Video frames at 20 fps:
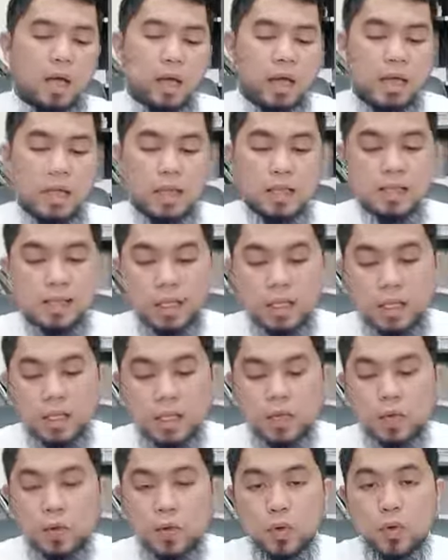Kaya isa rin
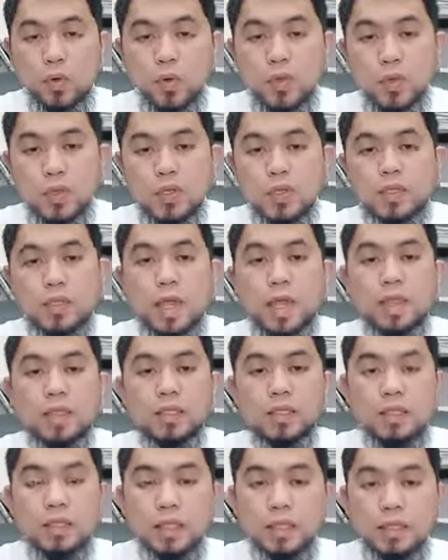ito sa
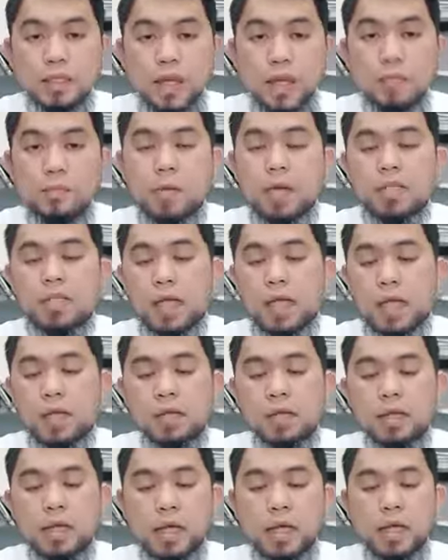itinatama sa
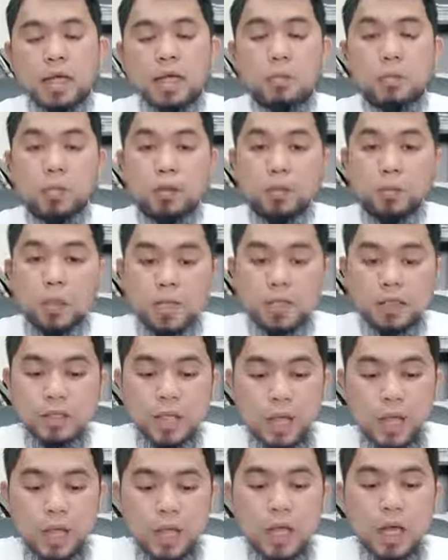kanila ni
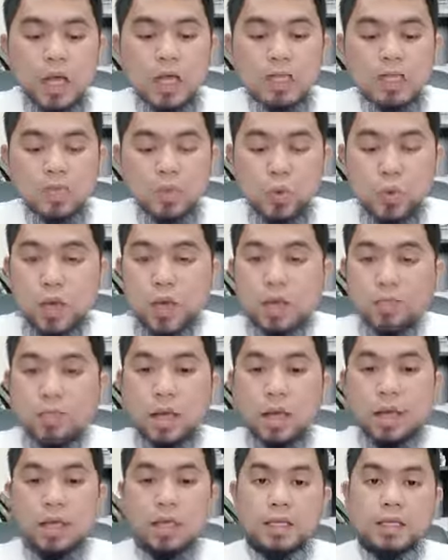Propeta Shuaib
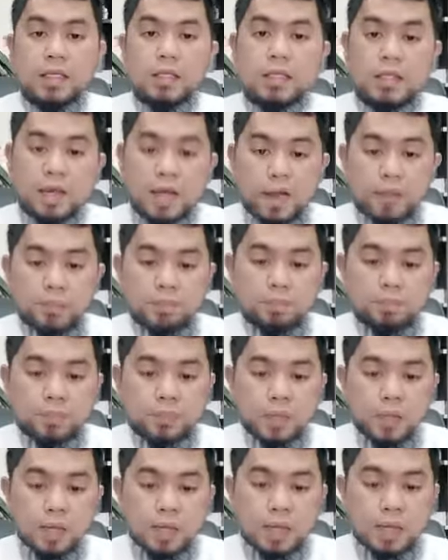salam
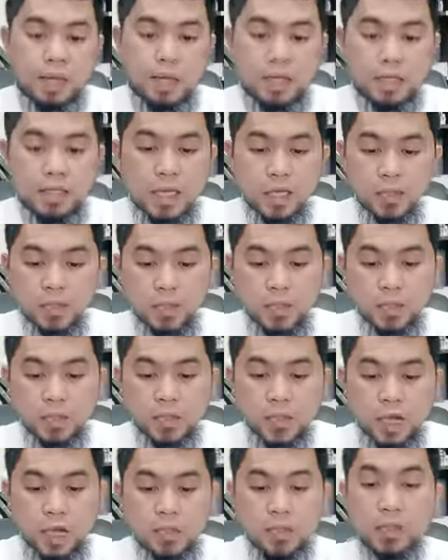na isa ito
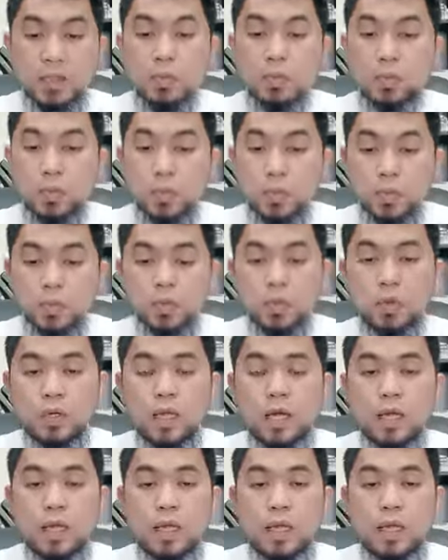sa itinuturo
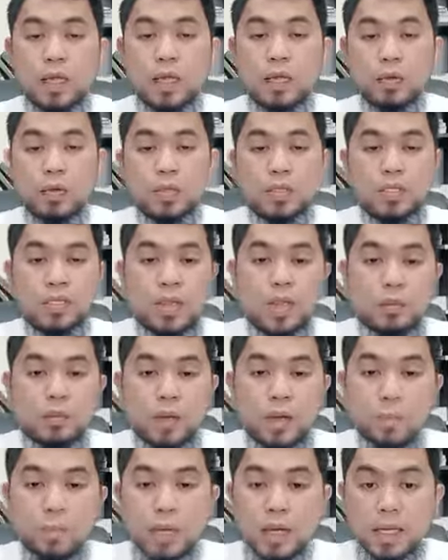ng relihiyong Islam
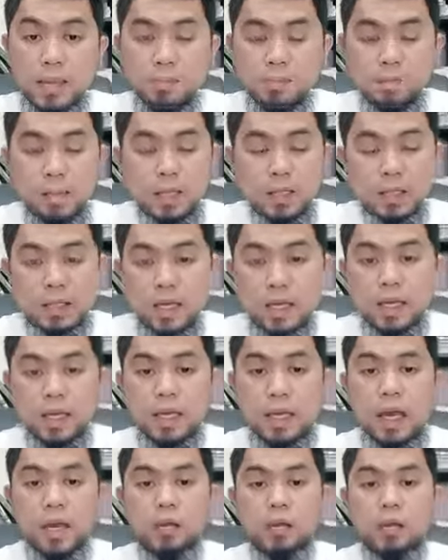na maging pantay
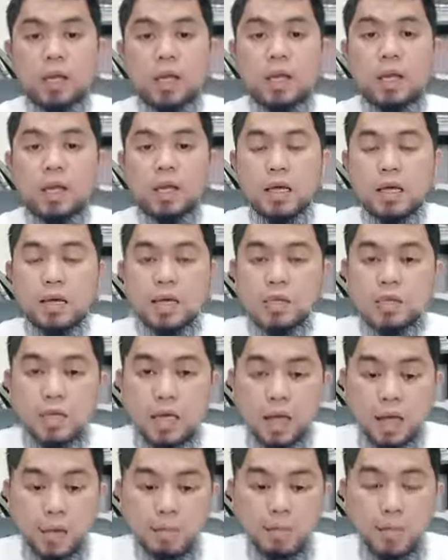lalo na
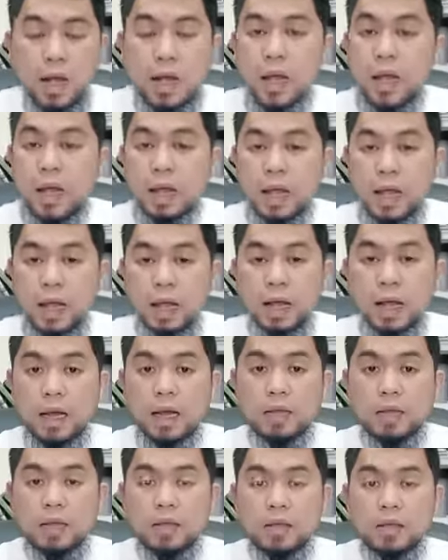sa
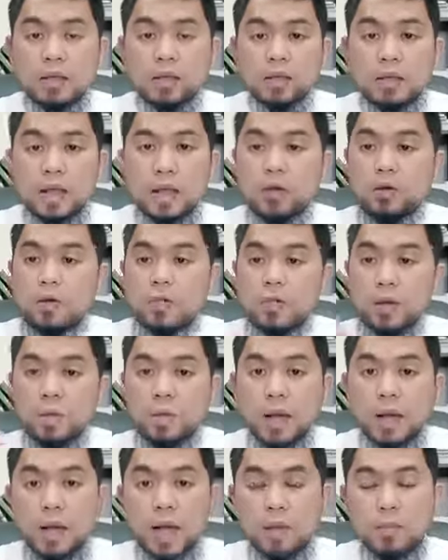pangangalakal lalo na sa
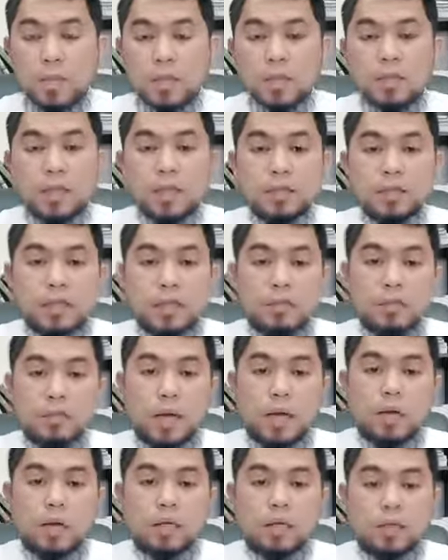paggamit ng
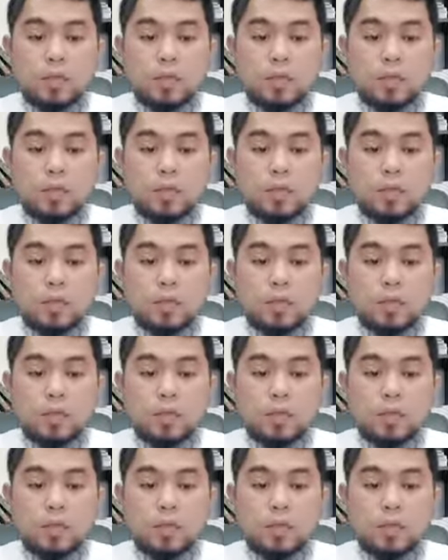timbang.